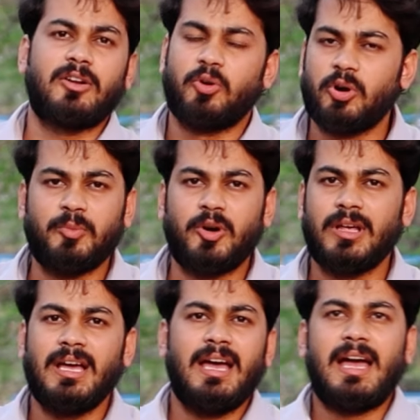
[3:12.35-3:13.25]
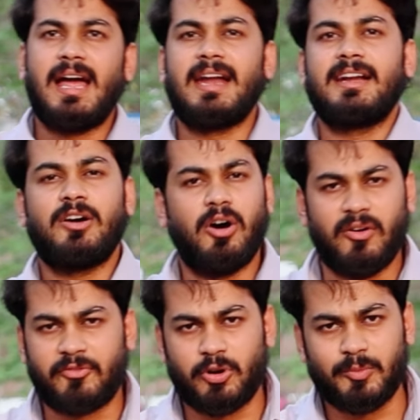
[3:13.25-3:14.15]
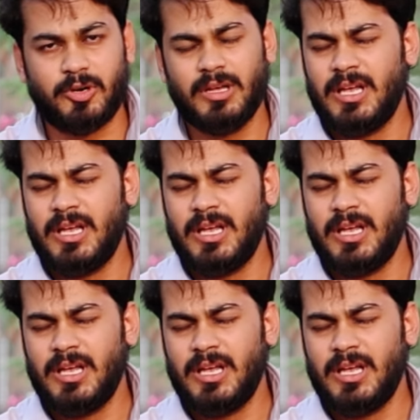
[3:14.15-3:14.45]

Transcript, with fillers: रोड मोड एंड ऑफ रोड मोड